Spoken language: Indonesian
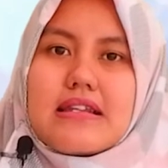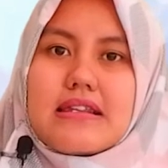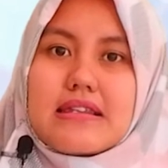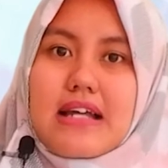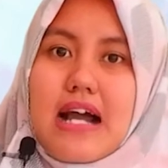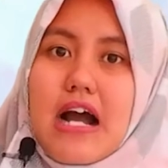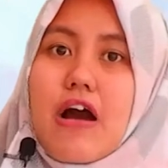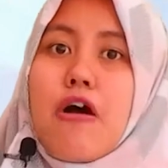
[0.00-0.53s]

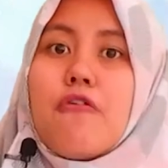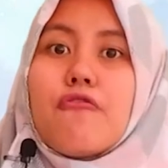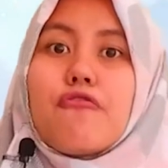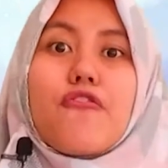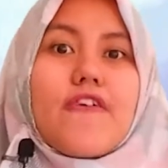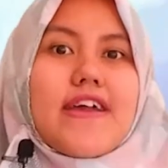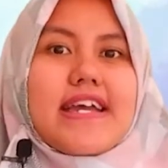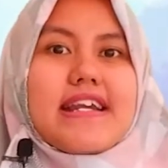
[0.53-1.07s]
tentang
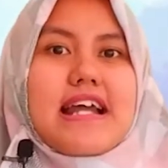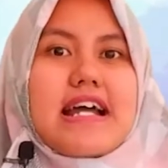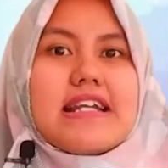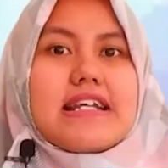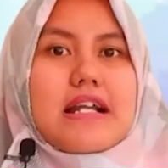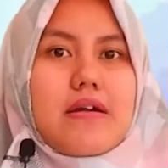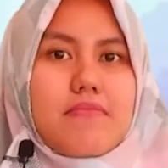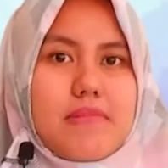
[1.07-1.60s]
fluida
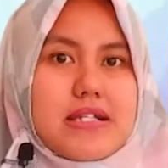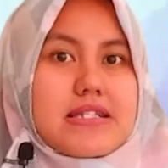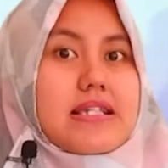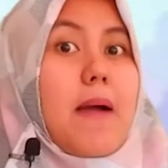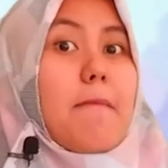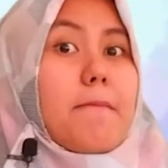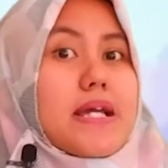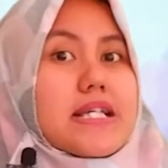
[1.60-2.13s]
dinamis.
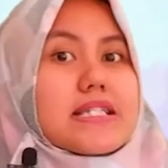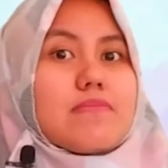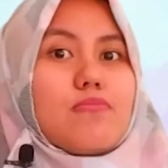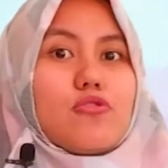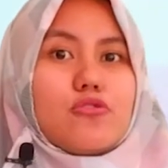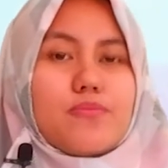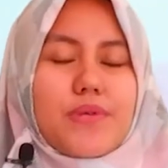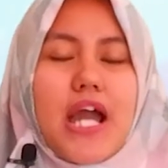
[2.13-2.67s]
Tapi
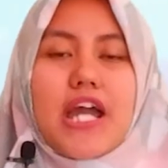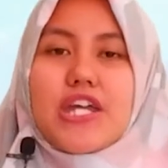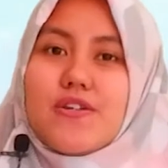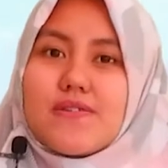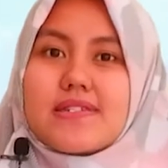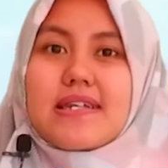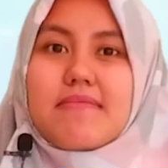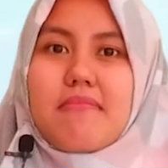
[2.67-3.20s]
sebelumnya
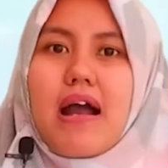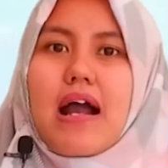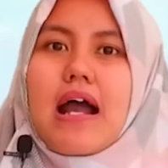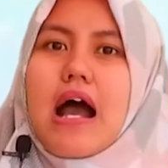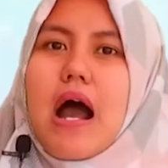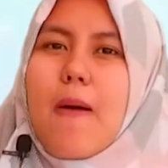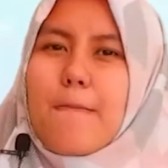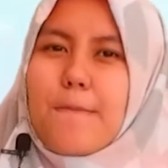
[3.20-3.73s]
yuk simak
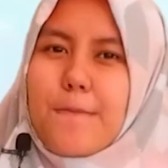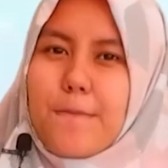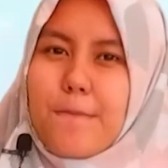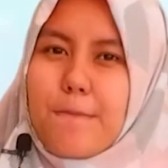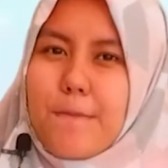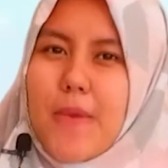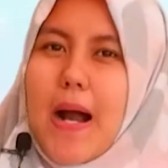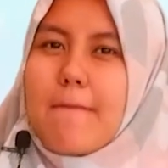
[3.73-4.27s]

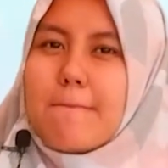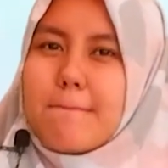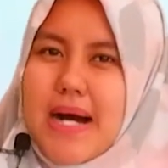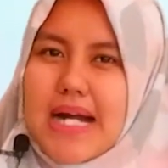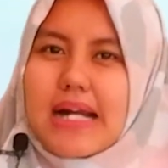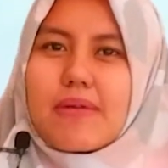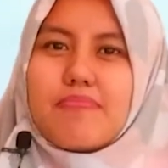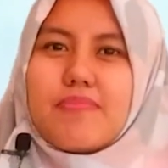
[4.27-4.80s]

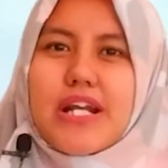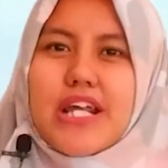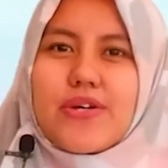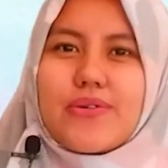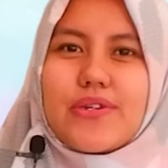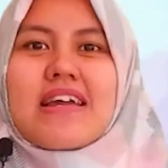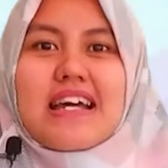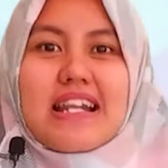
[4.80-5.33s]
gambar
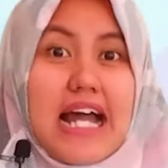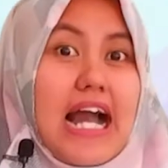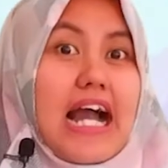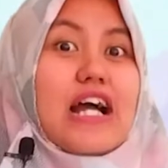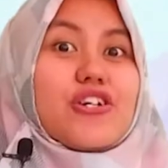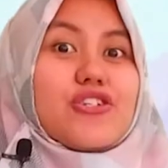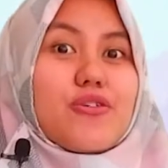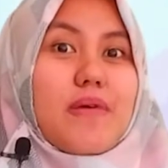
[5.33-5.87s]
berikut.
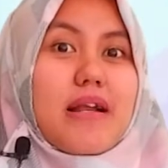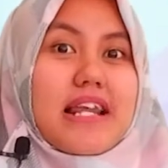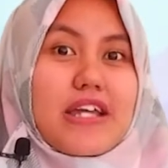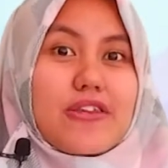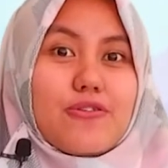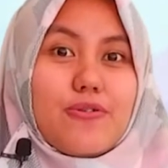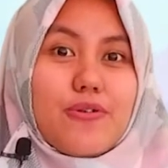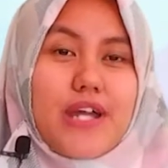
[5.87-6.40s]
Nah, coba
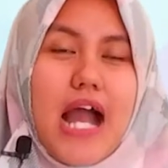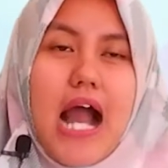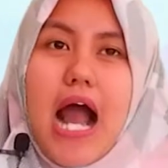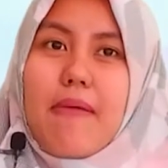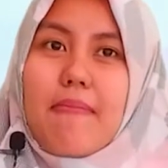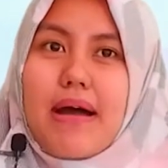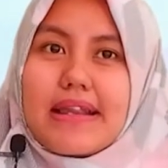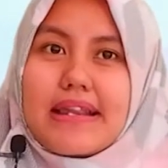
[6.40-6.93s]
lihat dulu ya,
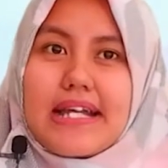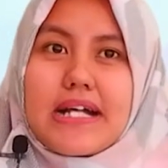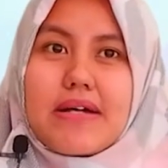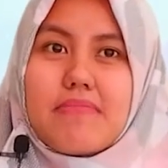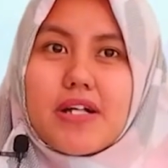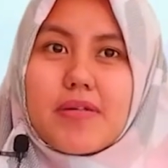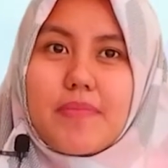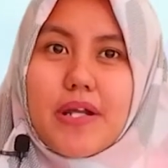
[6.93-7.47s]
amati
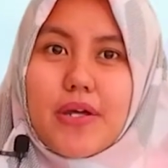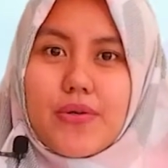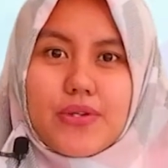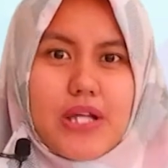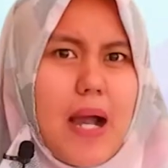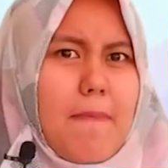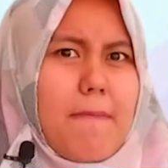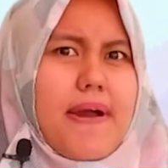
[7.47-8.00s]
gambar
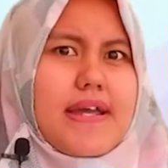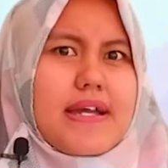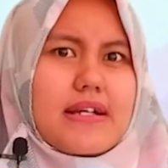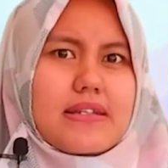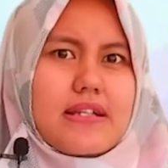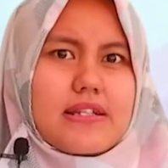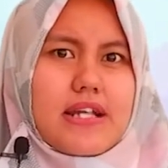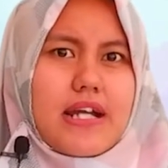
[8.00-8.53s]
berikut. Apa
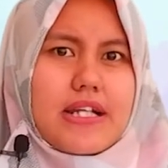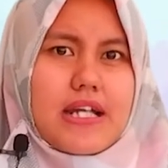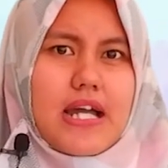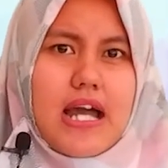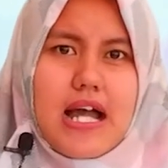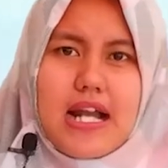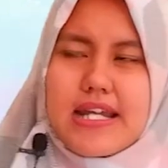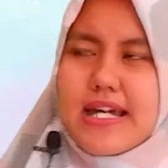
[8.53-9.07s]
yang terjadi?
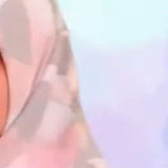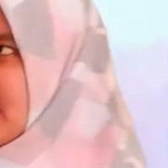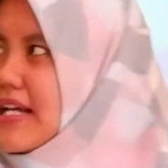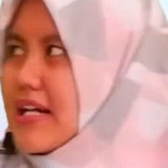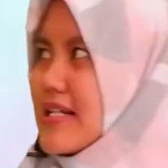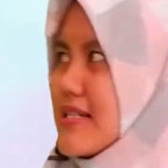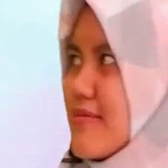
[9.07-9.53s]
Lihat yang